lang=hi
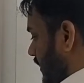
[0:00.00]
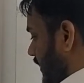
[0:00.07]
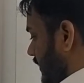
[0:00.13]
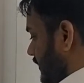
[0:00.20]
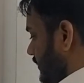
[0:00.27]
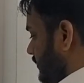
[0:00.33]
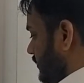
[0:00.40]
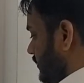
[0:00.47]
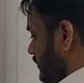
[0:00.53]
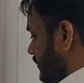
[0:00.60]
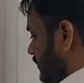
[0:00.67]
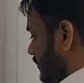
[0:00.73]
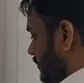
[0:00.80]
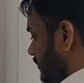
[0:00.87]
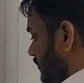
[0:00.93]
माइनस
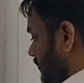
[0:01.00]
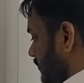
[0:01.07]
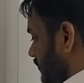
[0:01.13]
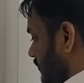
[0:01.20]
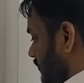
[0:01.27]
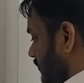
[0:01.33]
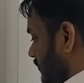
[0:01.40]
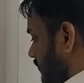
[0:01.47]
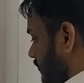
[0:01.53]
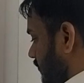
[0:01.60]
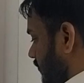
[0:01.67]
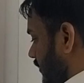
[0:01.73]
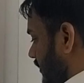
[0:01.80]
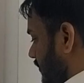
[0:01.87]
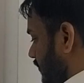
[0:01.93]

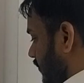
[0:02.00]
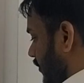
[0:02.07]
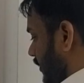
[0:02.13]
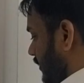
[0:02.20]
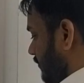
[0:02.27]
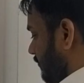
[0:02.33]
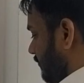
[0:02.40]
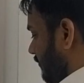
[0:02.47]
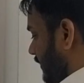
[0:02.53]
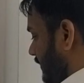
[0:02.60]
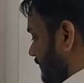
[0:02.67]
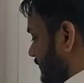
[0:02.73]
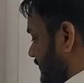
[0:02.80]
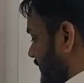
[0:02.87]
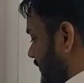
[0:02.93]
वन पॉइंट
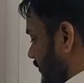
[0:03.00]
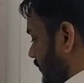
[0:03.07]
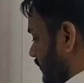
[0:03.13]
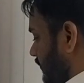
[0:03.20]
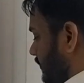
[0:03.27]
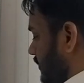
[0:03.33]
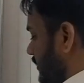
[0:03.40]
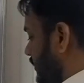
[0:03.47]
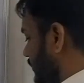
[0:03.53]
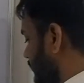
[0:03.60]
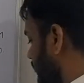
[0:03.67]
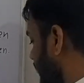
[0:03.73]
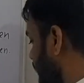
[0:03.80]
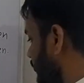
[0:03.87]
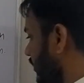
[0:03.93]
फाइव ज़ीरो
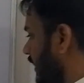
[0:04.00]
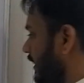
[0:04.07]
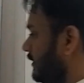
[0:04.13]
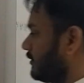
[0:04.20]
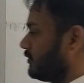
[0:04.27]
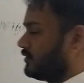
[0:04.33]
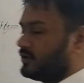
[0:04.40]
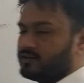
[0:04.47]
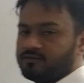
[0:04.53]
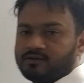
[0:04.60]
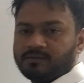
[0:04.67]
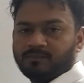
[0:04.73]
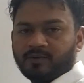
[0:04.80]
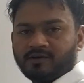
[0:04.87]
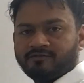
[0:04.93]
जब इसको ऐड करोगे तो
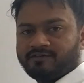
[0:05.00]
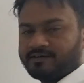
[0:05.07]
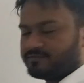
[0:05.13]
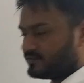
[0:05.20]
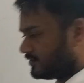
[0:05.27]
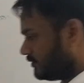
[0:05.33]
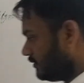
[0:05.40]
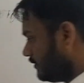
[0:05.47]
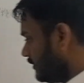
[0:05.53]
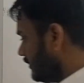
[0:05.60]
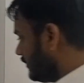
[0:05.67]
वन पॉइंट फाइव ज़ीरो